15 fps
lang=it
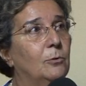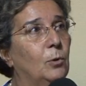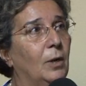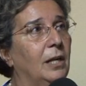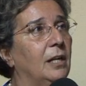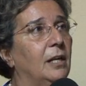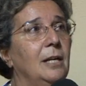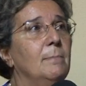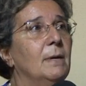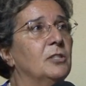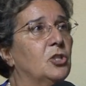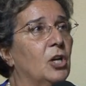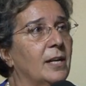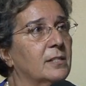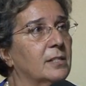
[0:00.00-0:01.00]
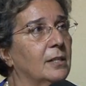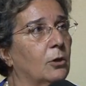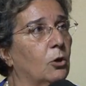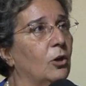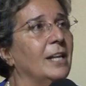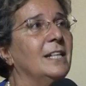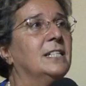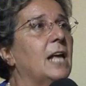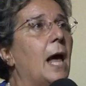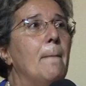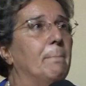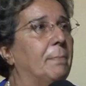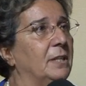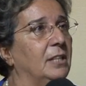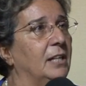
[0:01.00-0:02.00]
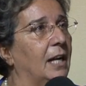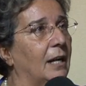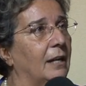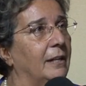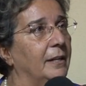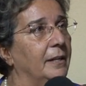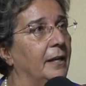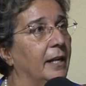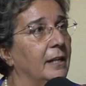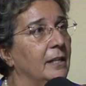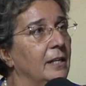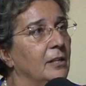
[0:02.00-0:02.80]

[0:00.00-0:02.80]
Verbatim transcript: quelli lì mangiassero le zampe di galline?